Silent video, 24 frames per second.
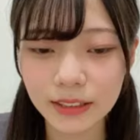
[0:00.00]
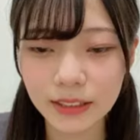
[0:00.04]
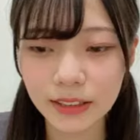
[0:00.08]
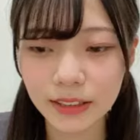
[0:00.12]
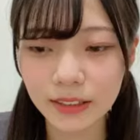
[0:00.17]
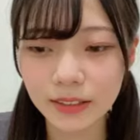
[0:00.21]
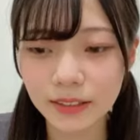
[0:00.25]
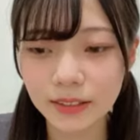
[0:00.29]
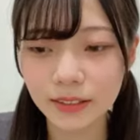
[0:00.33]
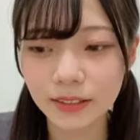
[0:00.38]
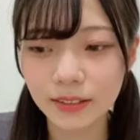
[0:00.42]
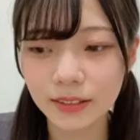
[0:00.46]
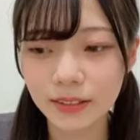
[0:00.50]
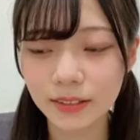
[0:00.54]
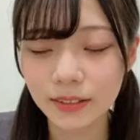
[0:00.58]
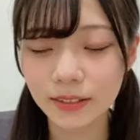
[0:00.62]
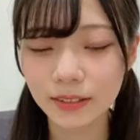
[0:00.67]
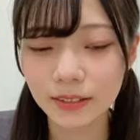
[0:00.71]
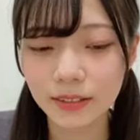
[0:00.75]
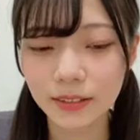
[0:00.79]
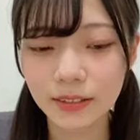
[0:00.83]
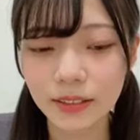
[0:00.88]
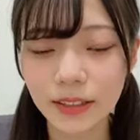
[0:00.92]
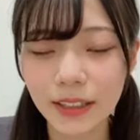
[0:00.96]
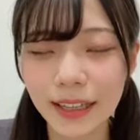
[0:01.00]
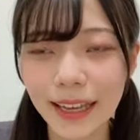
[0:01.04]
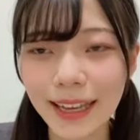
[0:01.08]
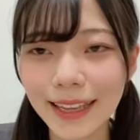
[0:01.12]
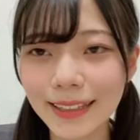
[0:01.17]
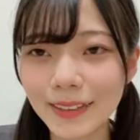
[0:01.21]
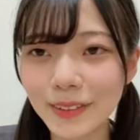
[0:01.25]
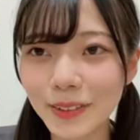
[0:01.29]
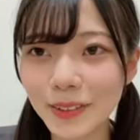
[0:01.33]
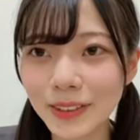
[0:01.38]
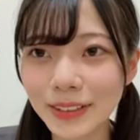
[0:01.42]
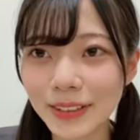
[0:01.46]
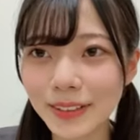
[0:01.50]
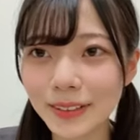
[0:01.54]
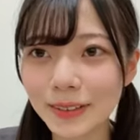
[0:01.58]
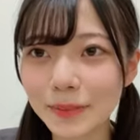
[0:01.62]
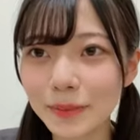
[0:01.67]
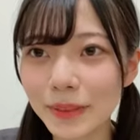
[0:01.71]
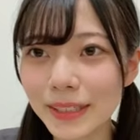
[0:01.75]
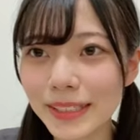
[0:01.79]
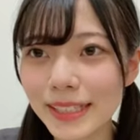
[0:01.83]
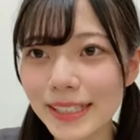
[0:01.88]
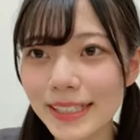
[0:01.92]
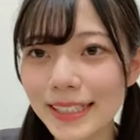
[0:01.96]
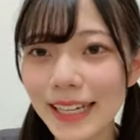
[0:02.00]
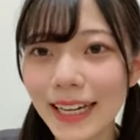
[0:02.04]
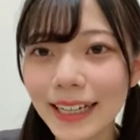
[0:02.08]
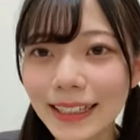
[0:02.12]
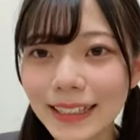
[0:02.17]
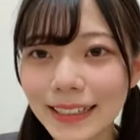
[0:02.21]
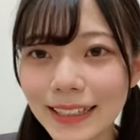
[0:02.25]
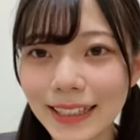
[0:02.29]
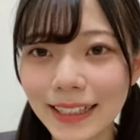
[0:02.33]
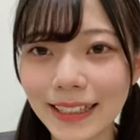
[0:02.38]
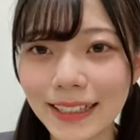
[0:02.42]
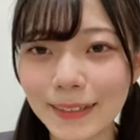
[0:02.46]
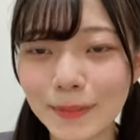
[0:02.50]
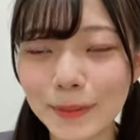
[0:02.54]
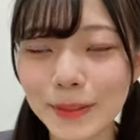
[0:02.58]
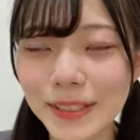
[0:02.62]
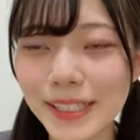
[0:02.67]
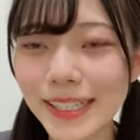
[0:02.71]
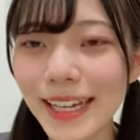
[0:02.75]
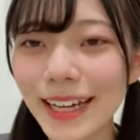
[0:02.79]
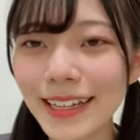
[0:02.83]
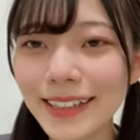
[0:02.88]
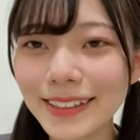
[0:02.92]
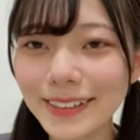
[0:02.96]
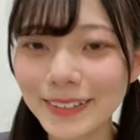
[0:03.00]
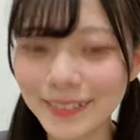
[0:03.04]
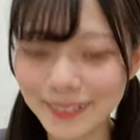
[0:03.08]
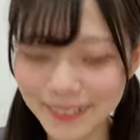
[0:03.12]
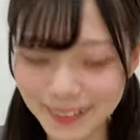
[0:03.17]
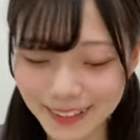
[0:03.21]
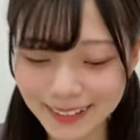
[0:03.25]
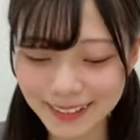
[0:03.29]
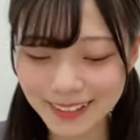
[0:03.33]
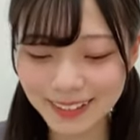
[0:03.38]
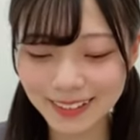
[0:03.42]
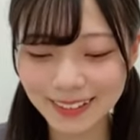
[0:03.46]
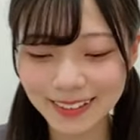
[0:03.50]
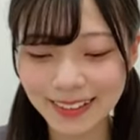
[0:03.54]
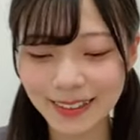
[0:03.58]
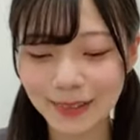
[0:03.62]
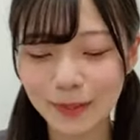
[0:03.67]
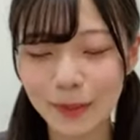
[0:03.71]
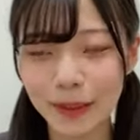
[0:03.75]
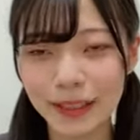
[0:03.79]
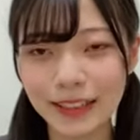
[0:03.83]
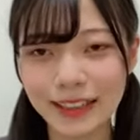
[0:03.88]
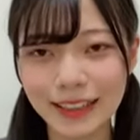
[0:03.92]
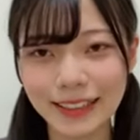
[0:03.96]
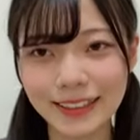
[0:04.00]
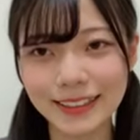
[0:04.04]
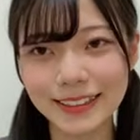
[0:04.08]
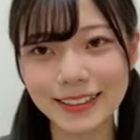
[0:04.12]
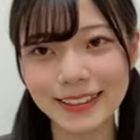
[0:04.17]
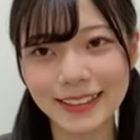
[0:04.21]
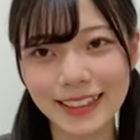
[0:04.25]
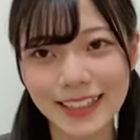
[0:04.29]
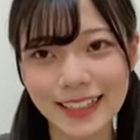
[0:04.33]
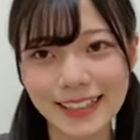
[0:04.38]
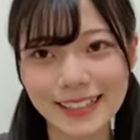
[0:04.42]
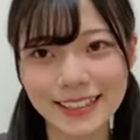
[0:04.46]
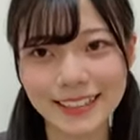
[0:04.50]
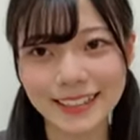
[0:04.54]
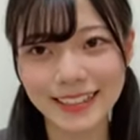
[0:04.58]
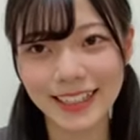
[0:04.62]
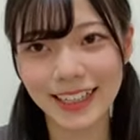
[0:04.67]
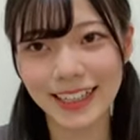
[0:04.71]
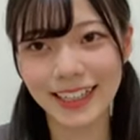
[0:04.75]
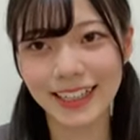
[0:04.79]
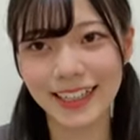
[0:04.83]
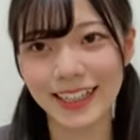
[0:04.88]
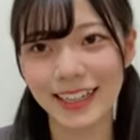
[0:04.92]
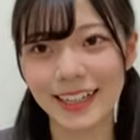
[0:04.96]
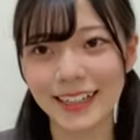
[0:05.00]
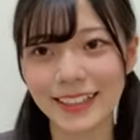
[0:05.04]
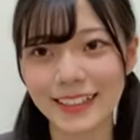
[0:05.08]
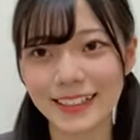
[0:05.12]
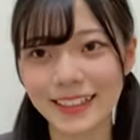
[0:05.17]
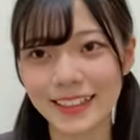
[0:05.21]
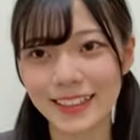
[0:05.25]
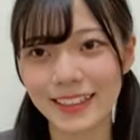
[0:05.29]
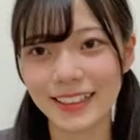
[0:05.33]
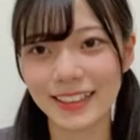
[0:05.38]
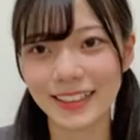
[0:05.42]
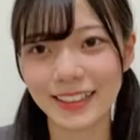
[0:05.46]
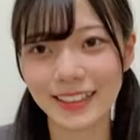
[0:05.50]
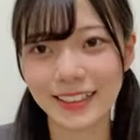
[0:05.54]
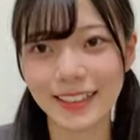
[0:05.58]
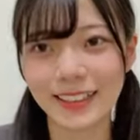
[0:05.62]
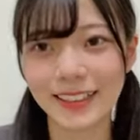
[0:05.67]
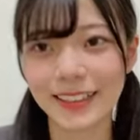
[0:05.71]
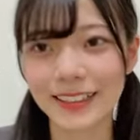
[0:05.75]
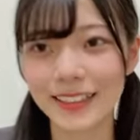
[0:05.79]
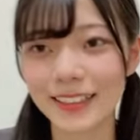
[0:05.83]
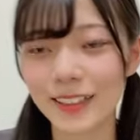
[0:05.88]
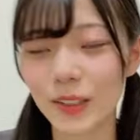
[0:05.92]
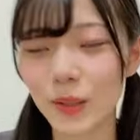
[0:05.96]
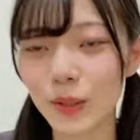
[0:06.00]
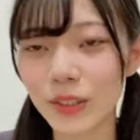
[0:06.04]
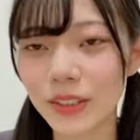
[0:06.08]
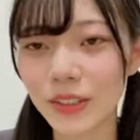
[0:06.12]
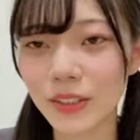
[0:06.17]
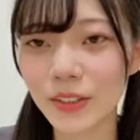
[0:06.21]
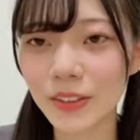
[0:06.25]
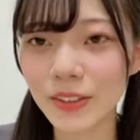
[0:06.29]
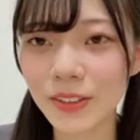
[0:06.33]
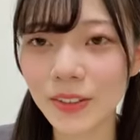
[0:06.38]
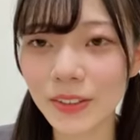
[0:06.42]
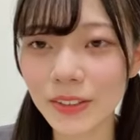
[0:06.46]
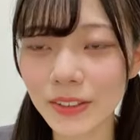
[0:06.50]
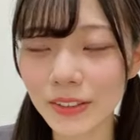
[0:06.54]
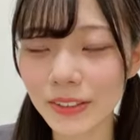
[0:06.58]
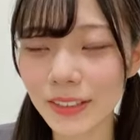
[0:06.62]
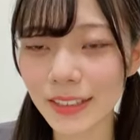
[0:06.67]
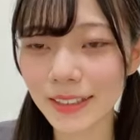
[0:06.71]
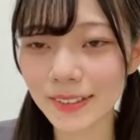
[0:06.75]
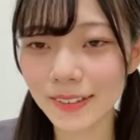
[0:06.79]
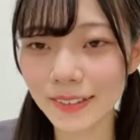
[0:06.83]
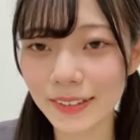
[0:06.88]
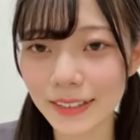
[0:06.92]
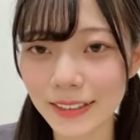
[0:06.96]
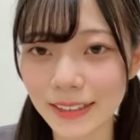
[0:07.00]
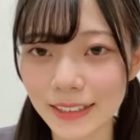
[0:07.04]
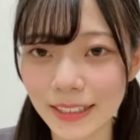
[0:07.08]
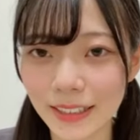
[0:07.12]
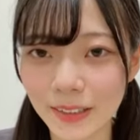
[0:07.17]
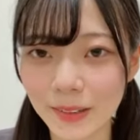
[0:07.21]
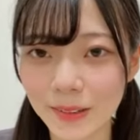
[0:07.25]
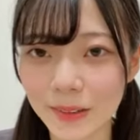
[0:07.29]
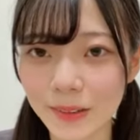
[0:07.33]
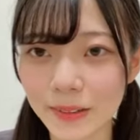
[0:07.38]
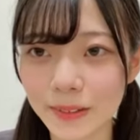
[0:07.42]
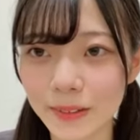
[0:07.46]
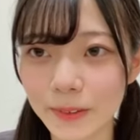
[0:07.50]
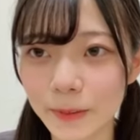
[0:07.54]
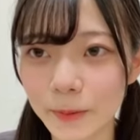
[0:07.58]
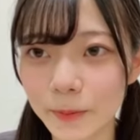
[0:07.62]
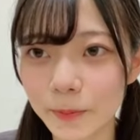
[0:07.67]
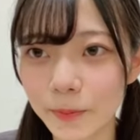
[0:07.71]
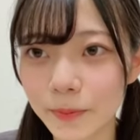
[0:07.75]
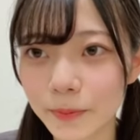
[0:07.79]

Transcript: ゃあえどうしようまず3位からも3位はちょっと決まってるっていうかこれずっと言ってるんですけど